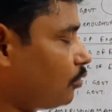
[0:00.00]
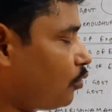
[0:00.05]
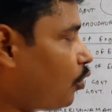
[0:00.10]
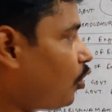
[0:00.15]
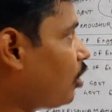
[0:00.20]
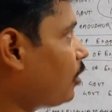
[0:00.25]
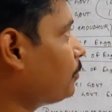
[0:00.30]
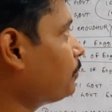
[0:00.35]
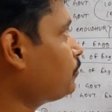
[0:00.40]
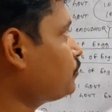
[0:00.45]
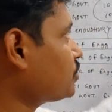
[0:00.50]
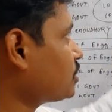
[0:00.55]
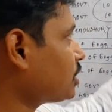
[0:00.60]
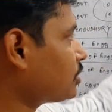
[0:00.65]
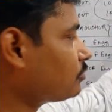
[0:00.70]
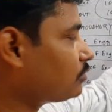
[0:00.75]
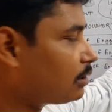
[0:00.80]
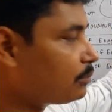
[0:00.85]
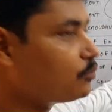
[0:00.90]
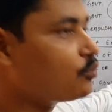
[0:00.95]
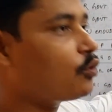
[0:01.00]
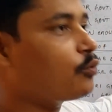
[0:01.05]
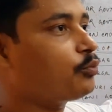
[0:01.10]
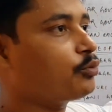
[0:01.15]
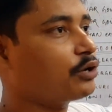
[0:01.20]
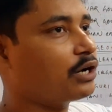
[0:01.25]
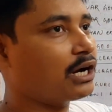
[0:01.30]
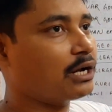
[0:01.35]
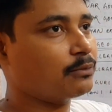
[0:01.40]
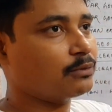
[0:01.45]
কম সেগুলো আমি
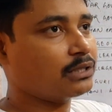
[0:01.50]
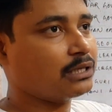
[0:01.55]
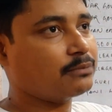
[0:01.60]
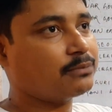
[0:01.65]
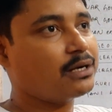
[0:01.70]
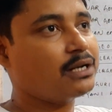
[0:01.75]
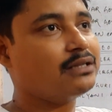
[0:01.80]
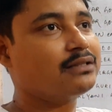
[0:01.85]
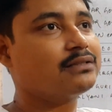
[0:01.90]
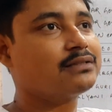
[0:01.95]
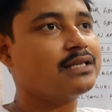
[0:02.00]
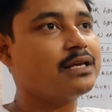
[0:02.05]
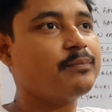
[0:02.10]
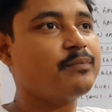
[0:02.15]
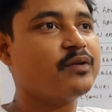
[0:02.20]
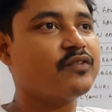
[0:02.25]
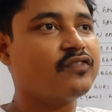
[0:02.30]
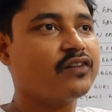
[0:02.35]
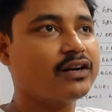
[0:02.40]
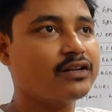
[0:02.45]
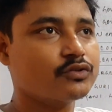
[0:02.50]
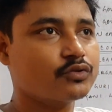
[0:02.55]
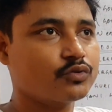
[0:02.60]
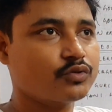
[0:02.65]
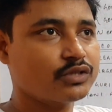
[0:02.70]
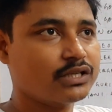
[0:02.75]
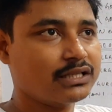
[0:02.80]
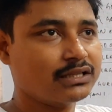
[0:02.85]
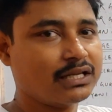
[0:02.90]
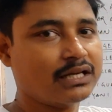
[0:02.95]
ওপরে রাখবো তার মানে সেই প্রেফারেন্স
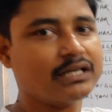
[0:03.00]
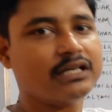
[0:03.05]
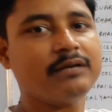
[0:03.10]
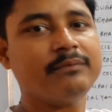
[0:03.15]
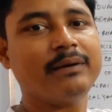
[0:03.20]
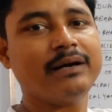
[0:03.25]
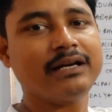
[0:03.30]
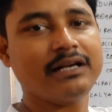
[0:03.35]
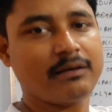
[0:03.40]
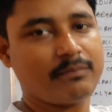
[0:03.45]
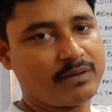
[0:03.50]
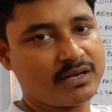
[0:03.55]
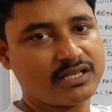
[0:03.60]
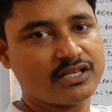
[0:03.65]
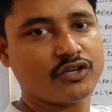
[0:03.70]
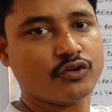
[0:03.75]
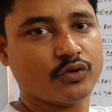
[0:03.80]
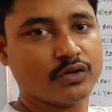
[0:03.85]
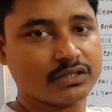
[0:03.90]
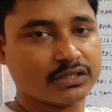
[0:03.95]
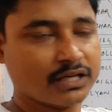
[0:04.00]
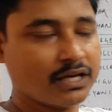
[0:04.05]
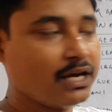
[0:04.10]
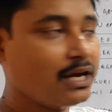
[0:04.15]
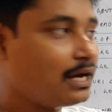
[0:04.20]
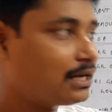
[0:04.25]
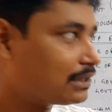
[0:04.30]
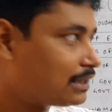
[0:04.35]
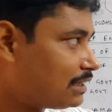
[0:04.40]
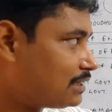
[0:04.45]
অনুযায়ী তার ডিম্যান্ডটা বেশি রয়েছে
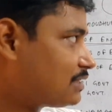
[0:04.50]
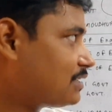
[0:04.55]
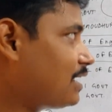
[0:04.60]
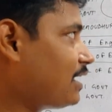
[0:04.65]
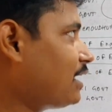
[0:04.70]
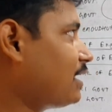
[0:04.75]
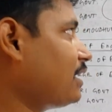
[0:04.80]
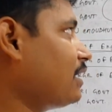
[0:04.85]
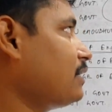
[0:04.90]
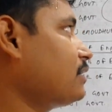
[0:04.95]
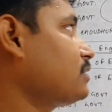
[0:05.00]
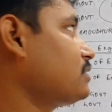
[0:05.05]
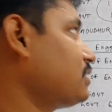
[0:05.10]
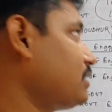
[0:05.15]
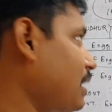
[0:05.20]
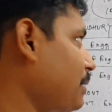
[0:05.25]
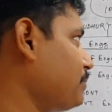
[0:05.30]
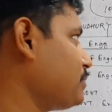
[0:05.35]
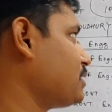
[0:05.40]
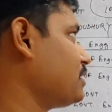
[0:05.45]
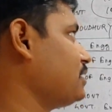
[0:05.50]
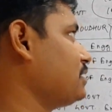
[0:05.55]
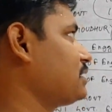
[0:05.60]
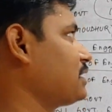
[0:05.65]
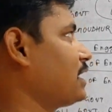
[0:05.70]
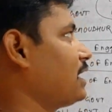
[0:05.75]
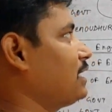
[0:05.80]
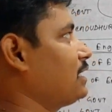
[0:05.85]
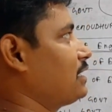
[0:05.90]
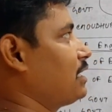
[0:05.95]
তাহলে সেই সেম জিনিস
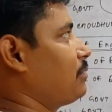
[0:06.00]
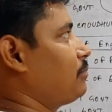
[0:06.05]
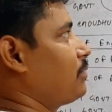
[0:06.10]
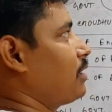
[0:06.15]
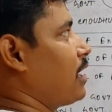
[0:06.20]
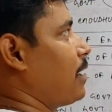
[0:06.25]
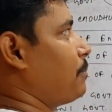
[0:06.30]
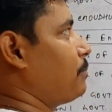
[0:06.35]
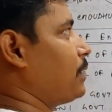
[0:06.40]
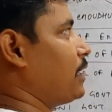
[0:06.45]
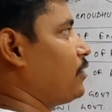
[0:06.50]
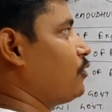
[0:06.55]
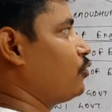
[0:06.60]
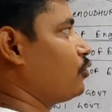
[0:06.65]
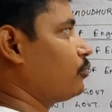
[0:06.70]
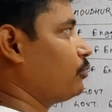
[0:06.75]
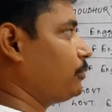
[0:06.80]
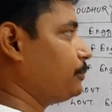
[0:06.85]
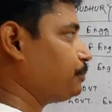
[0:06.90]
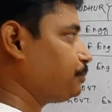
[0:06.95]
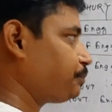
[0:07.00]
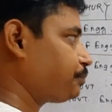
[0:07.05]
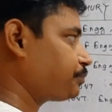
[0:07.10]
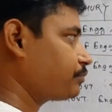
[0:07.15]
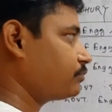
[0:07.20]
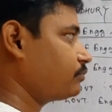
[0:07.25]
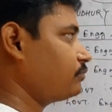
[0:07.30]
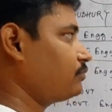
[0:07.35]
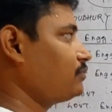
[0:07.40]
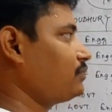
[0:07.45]
এখানটা আমরা অ্যাপ্লাই করবো
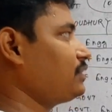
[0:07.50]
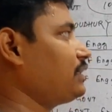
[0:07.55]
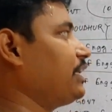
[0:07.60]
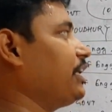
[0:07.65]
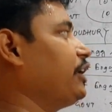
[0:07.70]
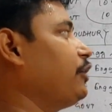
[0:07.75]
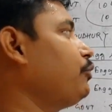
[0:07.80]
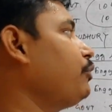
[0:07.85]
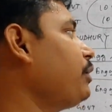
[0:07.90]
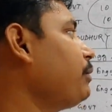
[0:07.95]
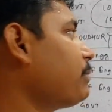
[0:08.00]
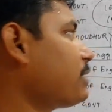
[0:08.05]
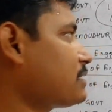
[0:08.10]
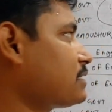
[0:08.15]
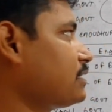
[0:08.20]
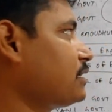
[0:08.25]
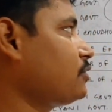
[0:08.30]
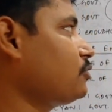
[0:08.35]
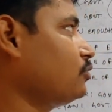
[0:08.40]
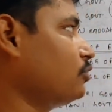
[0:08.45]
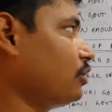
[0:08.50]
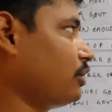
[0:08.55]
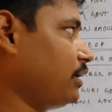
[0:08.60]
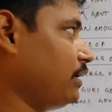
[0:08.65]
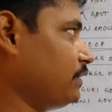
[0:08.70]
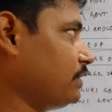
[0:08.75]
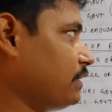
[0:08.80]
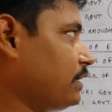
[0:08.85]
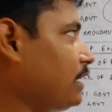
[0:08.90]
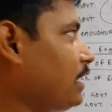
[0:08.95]
ইউনিভার্সিটিগুলোর
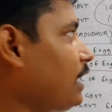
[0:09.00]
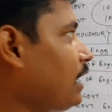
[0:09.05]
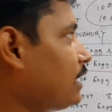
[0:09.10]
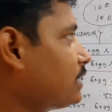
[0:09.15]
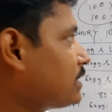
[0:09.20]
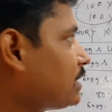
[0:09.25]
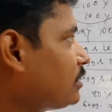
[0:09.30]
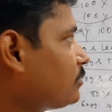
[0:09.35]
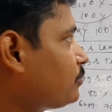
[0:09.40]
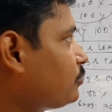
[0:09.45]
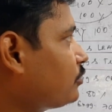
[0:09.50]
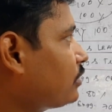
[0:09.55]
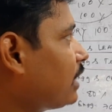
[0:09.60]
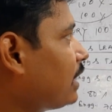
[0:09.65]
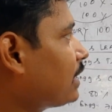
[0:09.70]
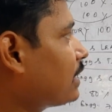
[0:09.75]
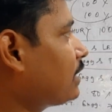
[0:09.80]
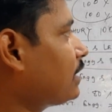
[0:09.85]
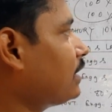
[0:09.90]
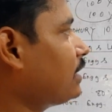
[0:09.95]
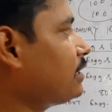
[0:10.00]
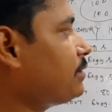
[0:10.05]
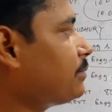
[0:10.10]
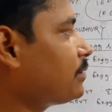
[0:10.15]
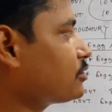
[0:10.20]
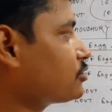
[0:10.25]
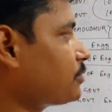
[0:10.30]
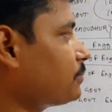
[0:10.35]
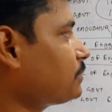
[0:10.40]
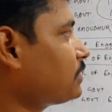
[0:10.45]
ক্ষেত্রে যাদবপুর ক্যালকাটার
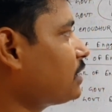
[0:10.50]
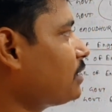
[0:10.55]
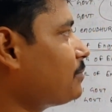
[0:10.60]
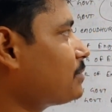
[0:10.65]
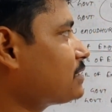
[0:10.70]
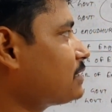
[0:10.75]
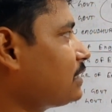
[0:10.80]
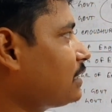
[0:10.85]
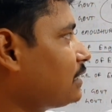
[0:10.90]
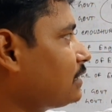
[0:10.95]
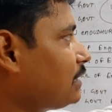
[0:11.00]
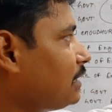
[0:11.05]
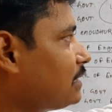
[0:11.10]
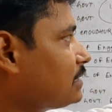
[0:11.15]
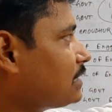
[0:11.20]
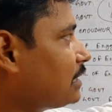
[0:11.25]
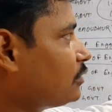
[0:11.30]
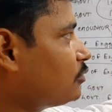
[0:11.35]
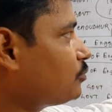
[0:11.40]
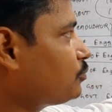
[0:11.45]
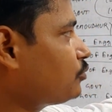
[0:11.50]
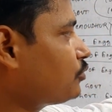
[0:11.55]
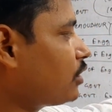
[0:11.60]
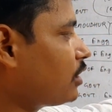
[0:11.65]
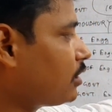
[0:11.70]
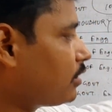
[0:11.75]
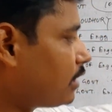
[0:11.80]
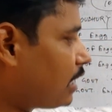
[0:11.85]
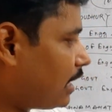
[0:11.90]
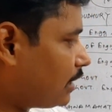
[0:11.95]
ডিমান্ড সব থেকে বেশি থাকে তাহলে
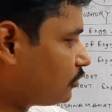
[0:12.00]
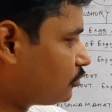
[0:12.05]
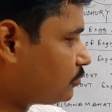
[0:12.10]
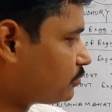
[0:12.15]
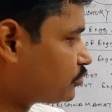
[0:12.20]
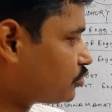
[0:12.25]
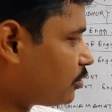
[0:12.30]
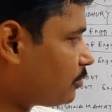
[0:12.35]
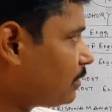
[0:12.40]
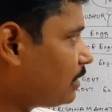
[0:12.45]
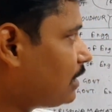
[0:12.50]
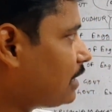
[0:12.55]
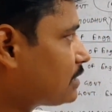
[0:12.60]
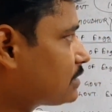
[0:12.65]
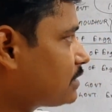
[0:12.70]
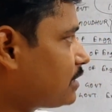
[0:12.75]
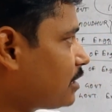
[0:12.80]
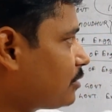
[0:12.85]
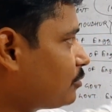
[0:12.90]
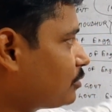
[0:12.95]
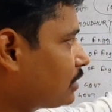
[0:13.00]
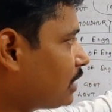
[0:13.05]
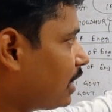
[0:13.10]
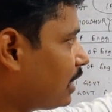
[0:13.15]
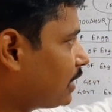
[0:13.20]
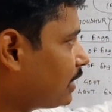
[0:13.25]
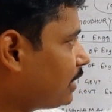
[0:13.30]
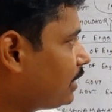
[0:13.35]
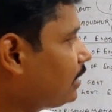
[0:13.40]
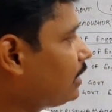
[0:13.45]
যাদবপুরের একদম সবার লাস্ট রাখবো তার
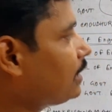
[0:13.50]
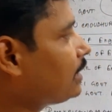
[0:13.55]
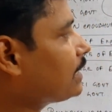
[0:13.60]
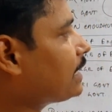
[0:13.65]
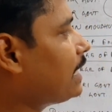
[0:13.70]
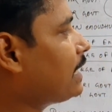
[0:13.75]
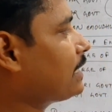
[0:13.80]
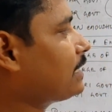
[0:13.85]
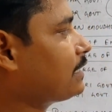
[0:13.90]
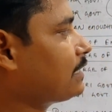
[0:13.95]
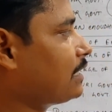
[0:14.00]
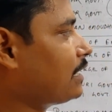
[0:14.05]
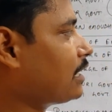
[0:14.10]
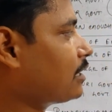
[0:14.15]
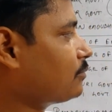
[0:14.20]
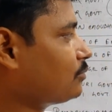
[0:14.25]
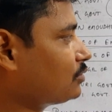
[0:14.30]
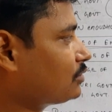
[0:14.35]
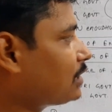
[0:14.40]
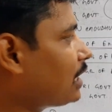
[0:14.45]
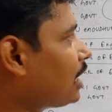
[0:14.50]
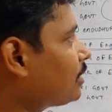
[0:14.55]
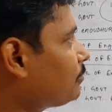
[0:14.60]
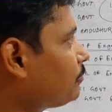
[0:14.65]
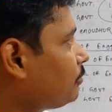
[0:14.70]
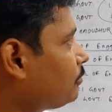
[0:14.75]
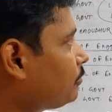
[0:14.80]
আগে ক্যালকাটা রাখবো তার